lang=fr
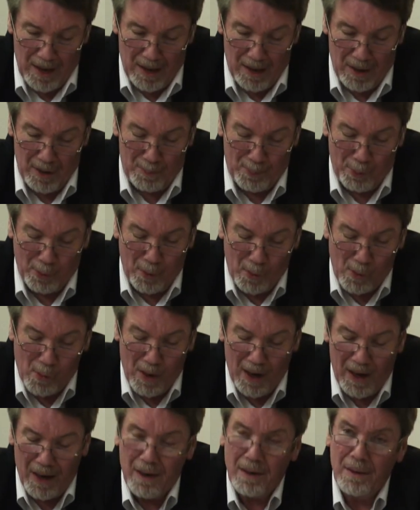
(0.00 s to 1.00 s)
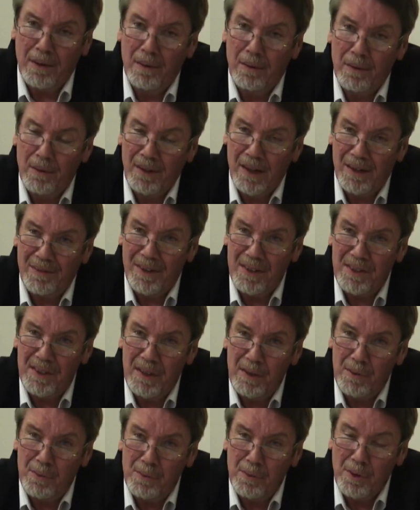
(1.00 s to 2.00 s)
Euh, pourquoi euh, y
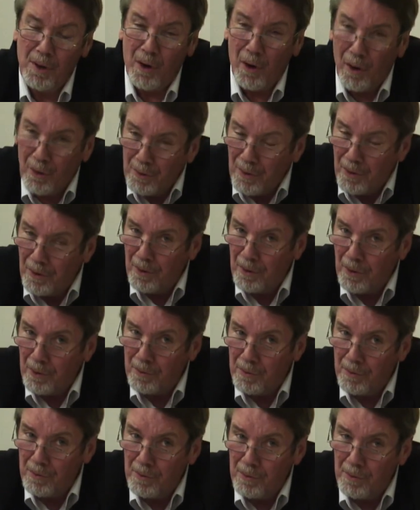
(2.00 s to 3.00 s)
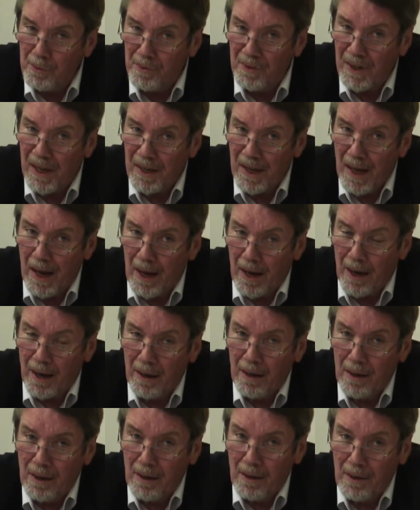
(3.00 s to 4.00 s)
avait-il une grandeur du, vieillard
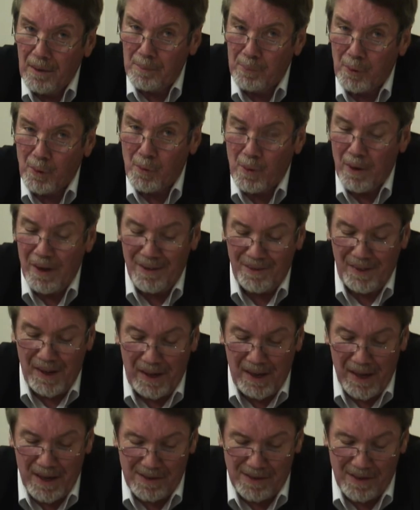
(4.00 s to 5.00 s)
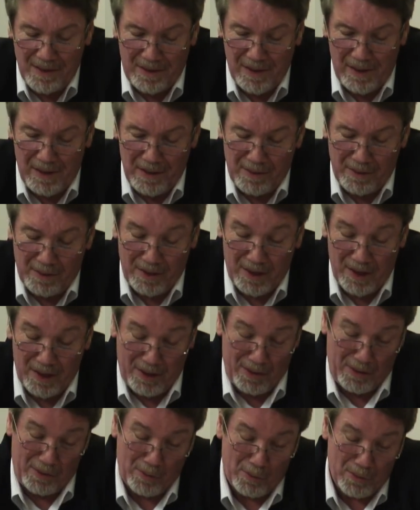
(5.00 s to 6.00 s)
Pourquoi la vieillesse était elle
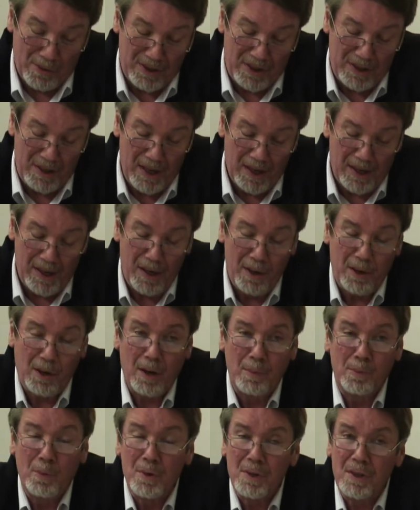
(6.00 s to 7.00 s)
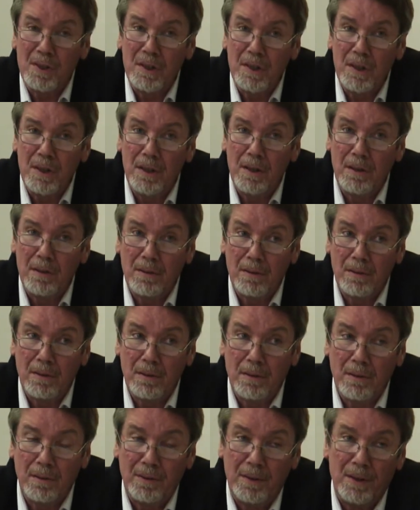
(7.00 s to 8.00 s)
considérée comme aussi,
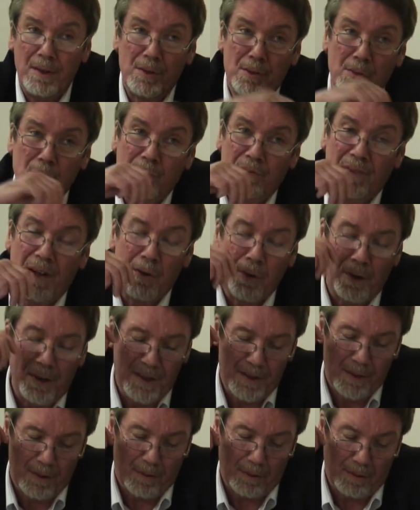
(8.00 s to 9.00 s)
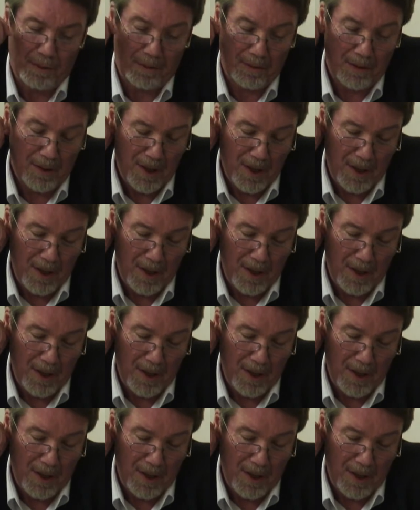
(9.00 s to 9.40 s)
disons, valorisante